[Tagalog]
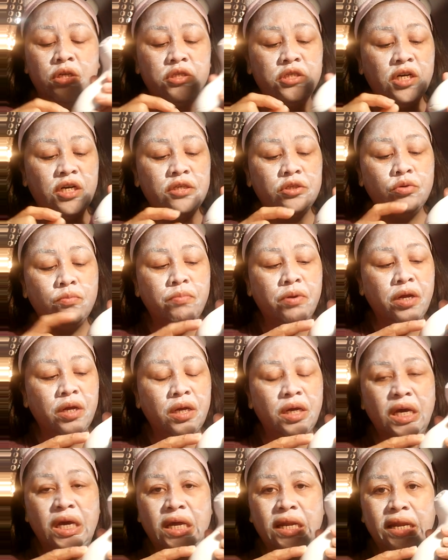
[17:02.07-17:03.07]
At saka sobrang
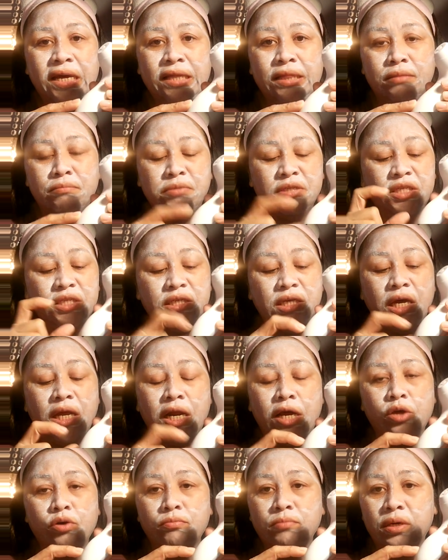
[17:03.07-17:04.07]
init,
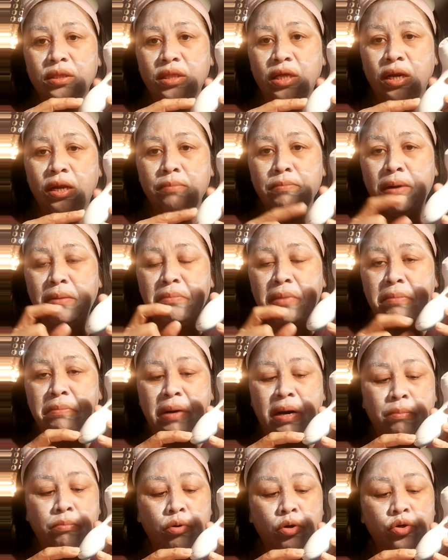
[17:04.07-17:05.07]
masisira yung battery,
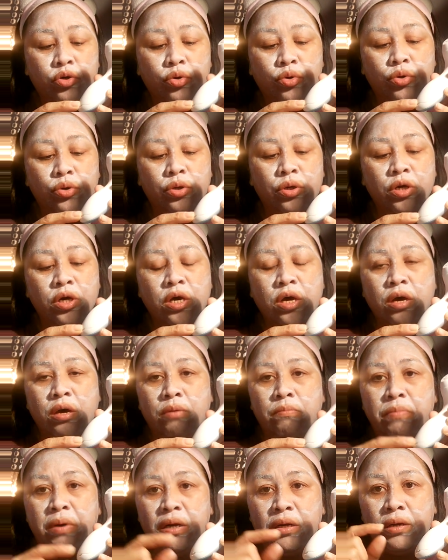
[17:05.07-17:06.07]
magbababol doon.
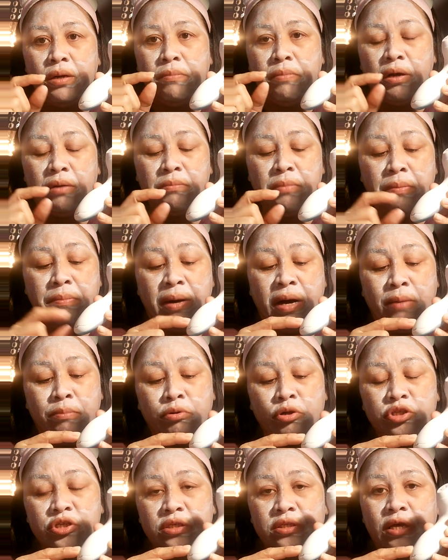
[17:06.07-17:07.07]
Pag
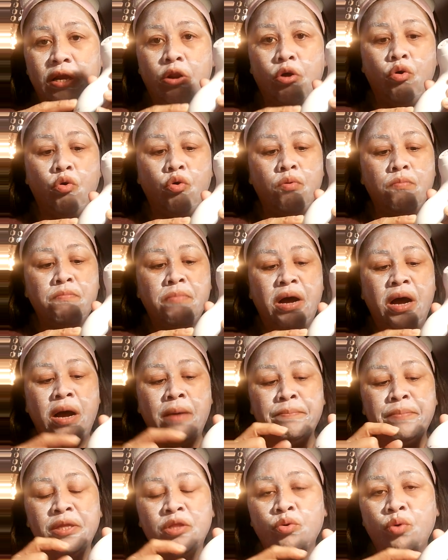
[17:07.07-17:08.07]
nagbababol siya sa loob,
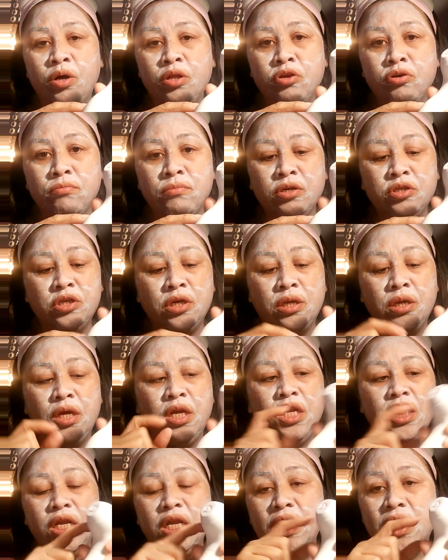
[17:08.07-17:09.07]
maapituhan yung machine,
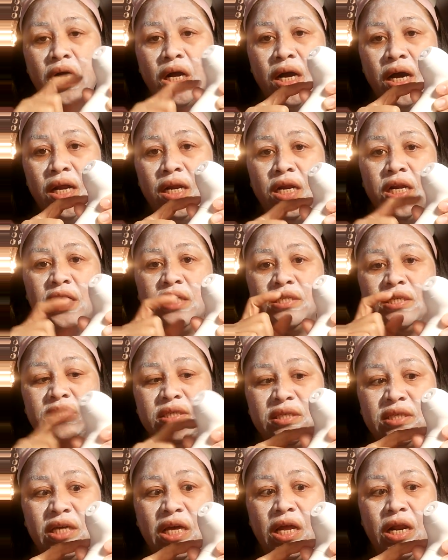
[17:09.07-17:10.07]
hindi nagagana,
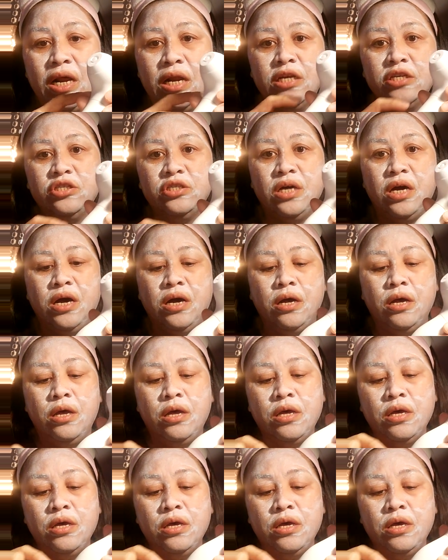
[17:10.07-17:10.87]
nasasira na siya.